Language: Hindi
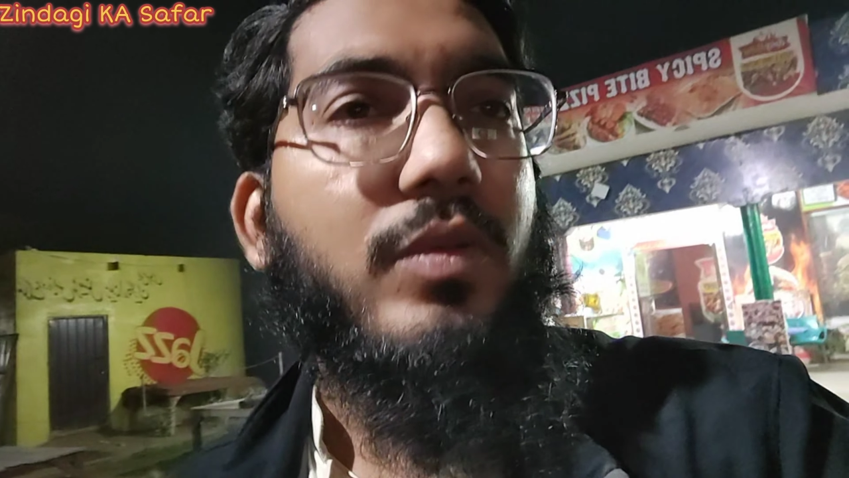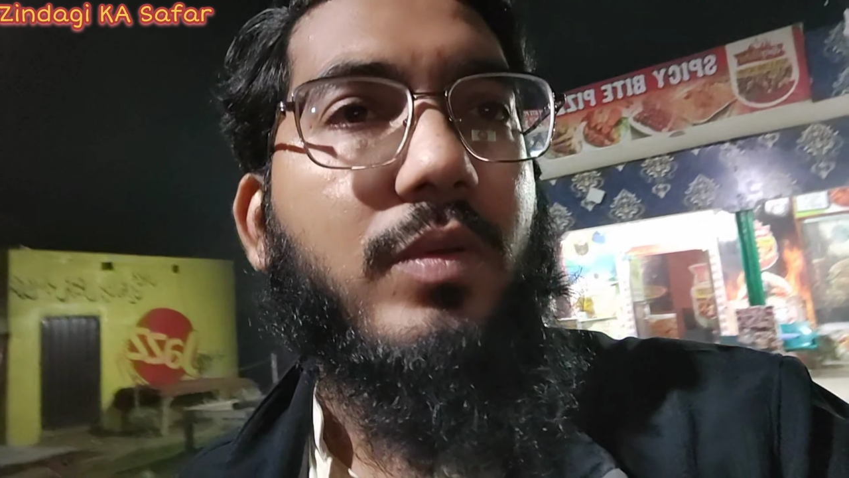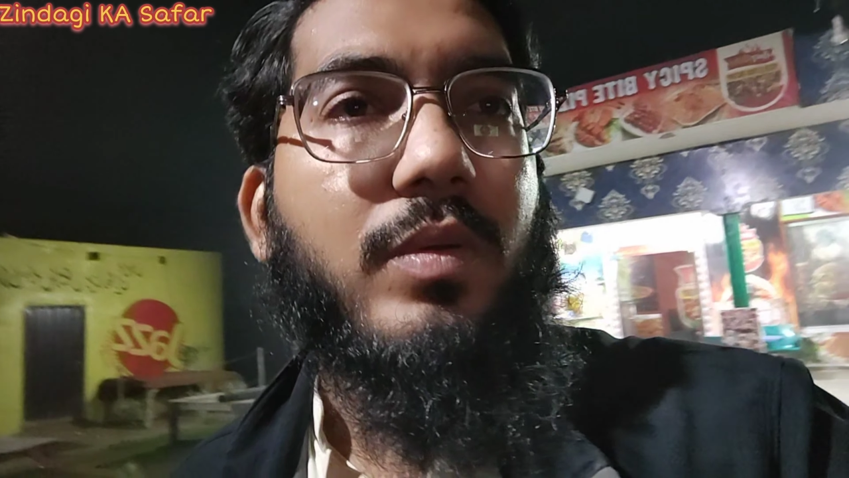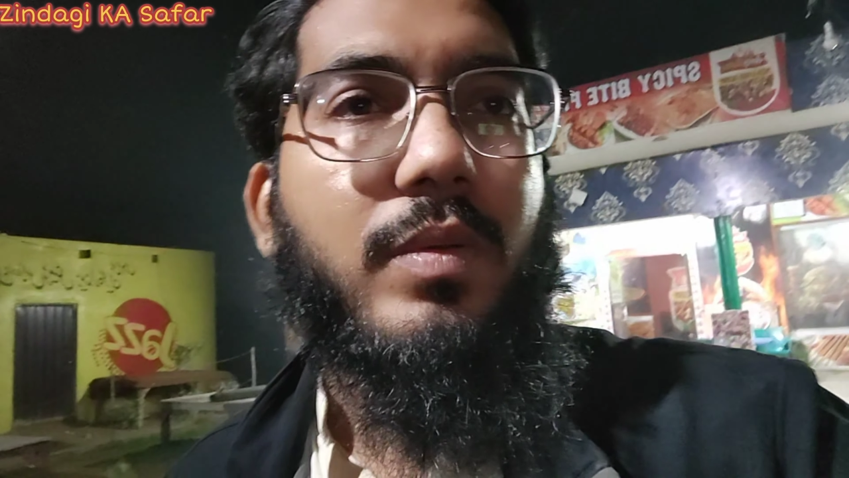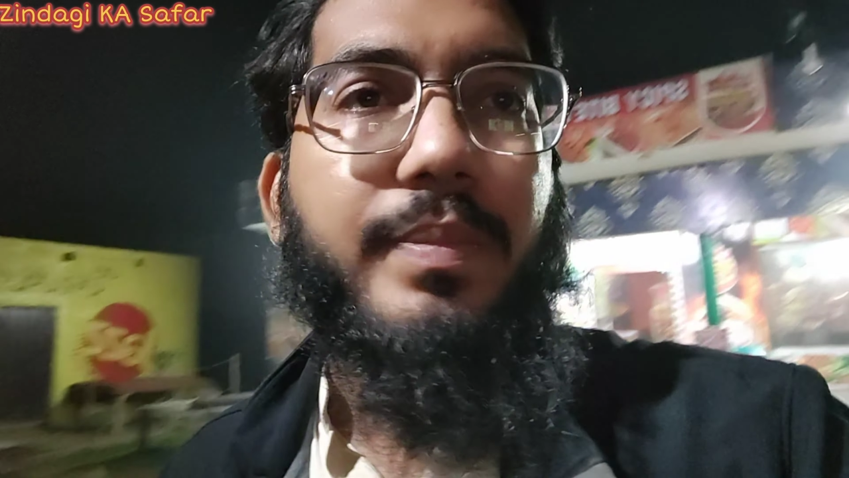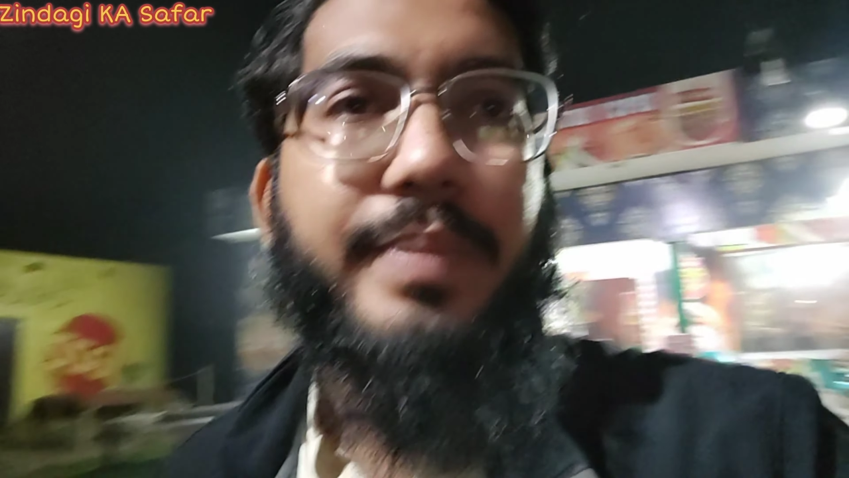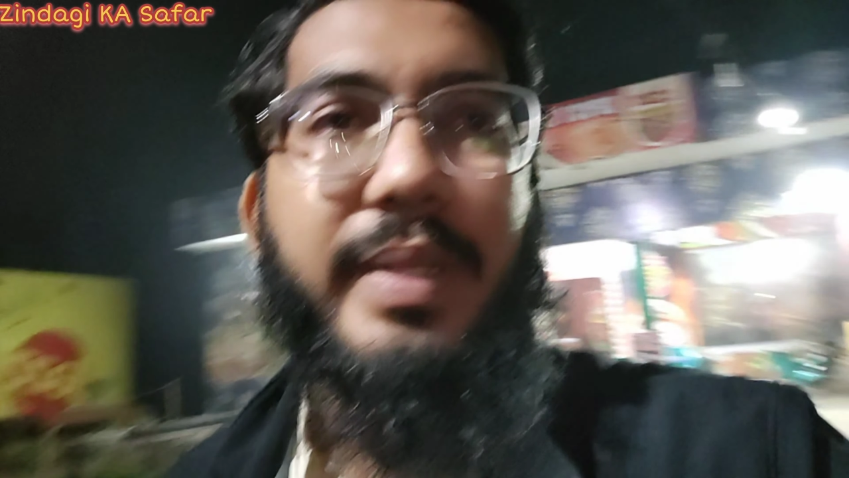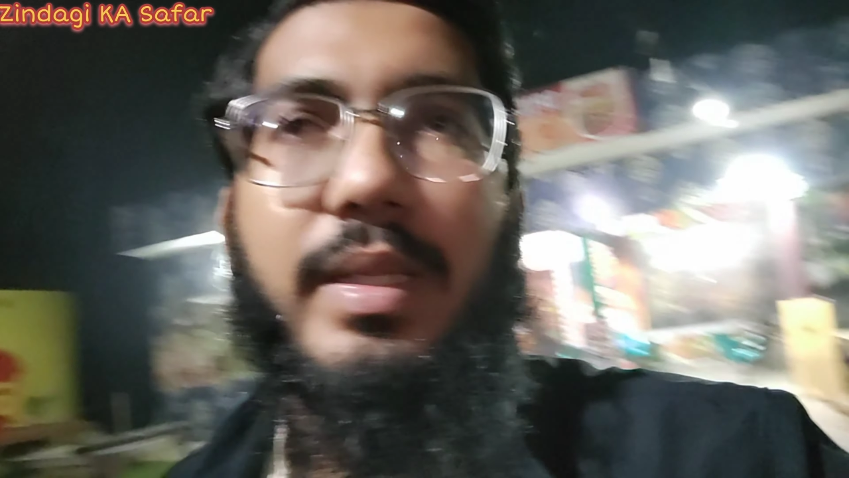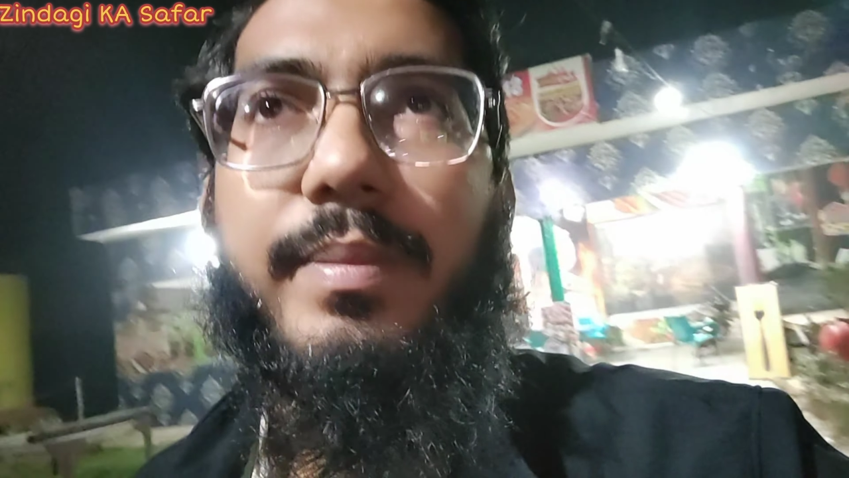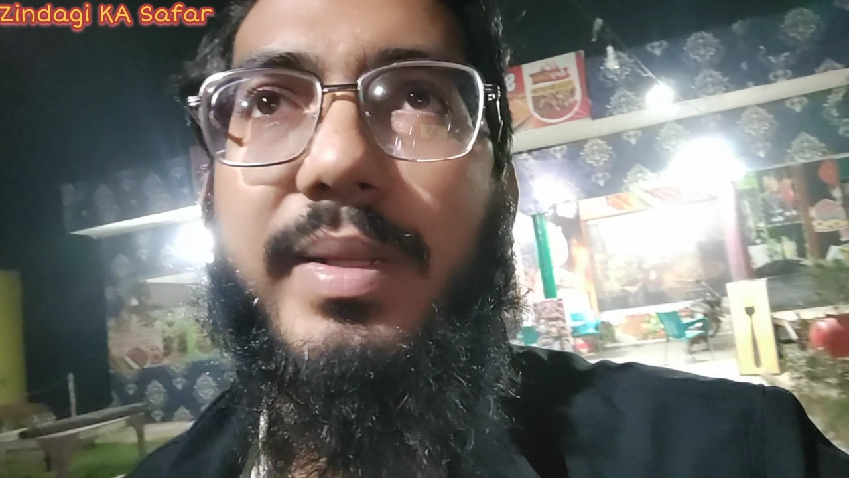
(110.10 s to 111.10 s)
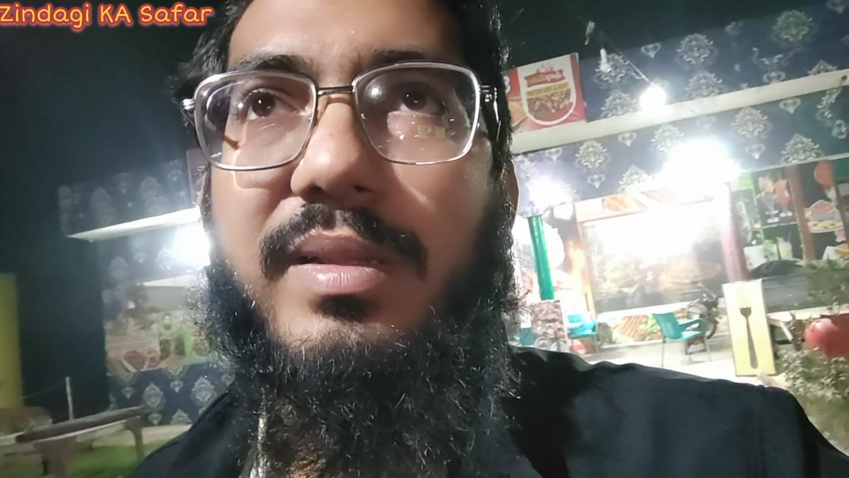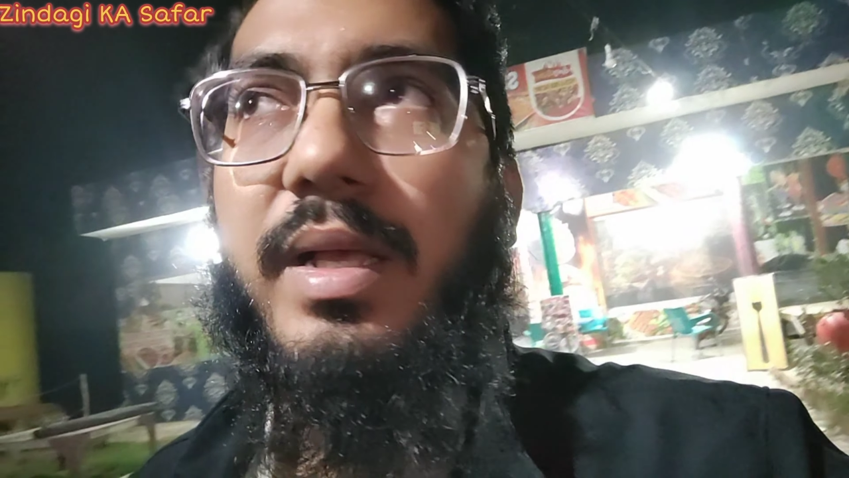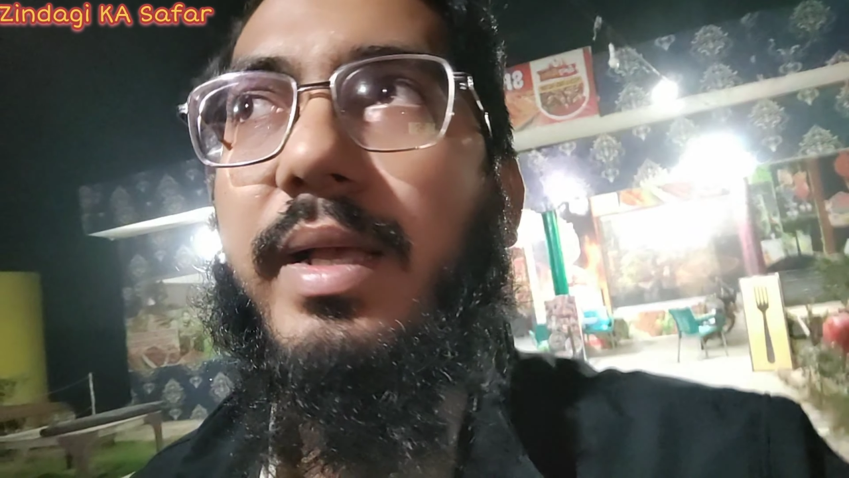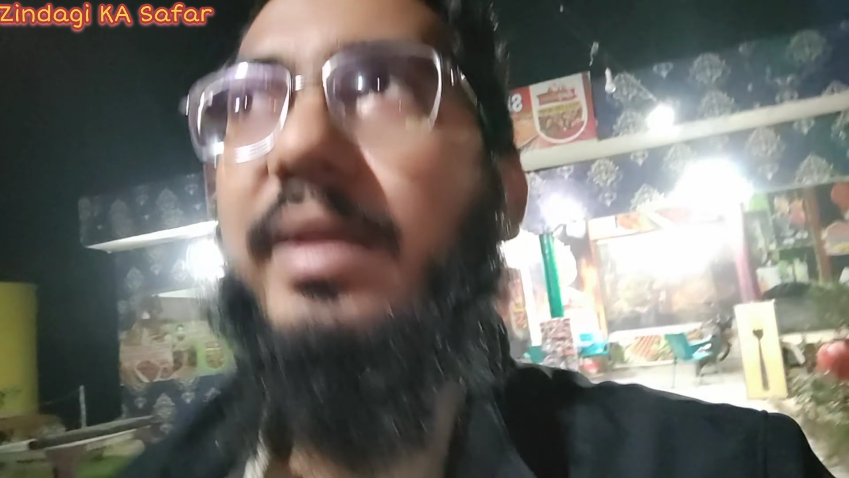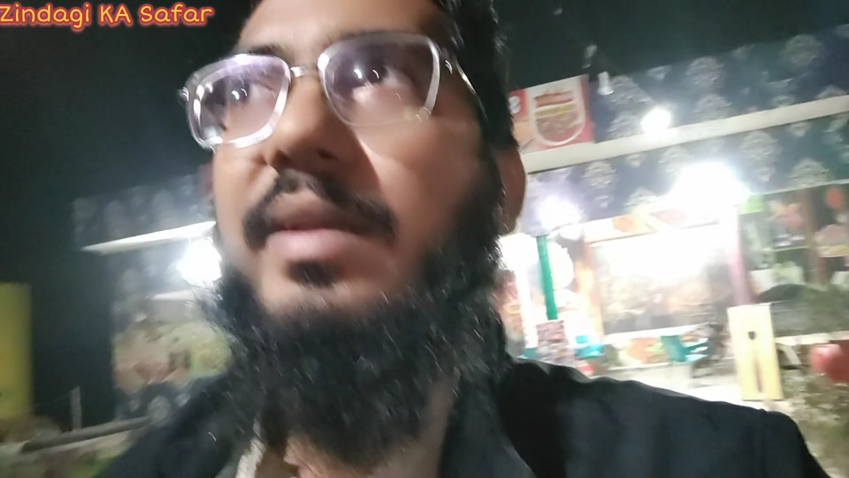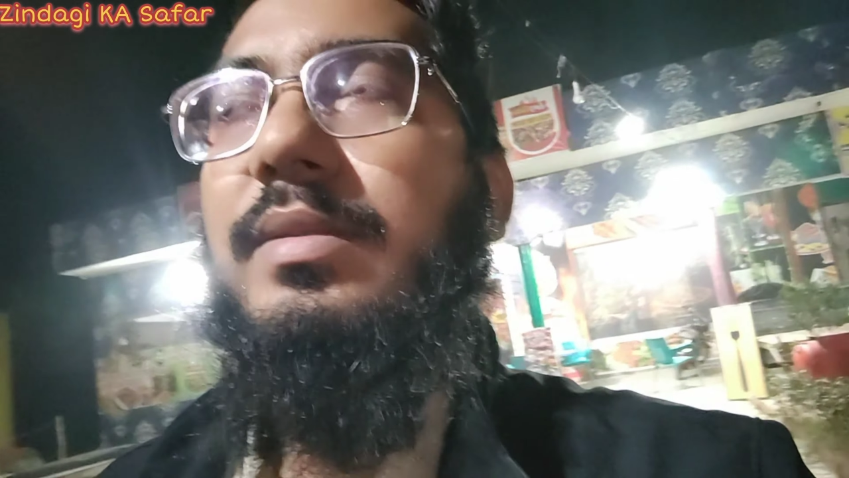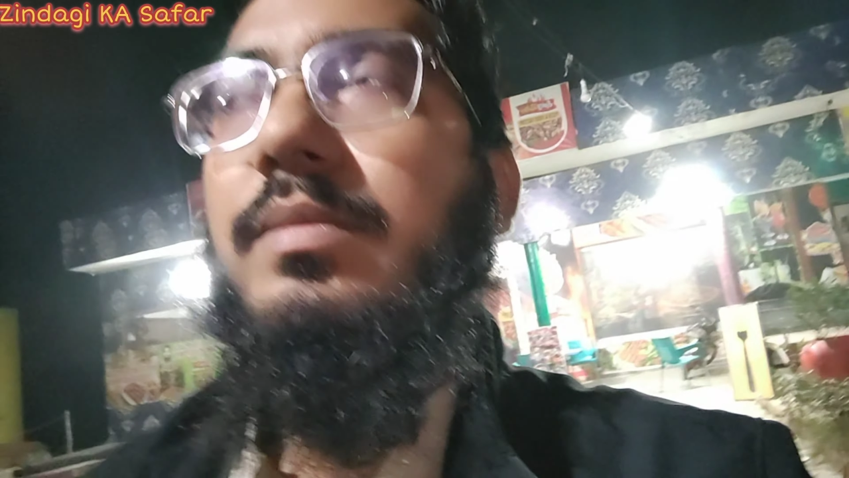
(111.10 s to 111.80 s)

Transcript: तो फिर ये बंदा है